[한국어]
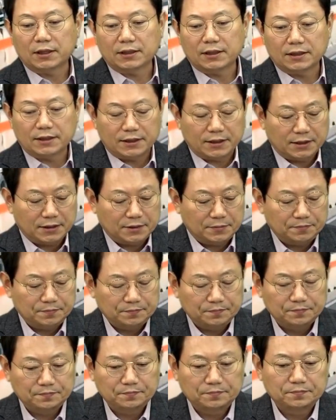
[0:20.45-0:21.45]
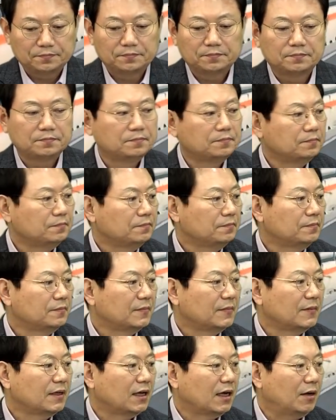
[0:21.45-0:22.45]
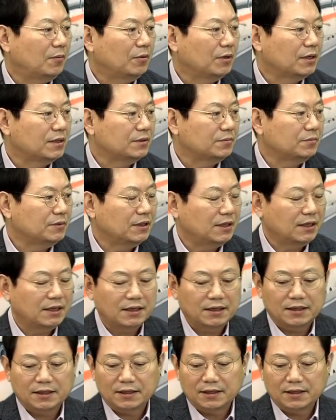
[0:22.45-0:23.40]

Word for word: 되는데요. 가보겠습니다.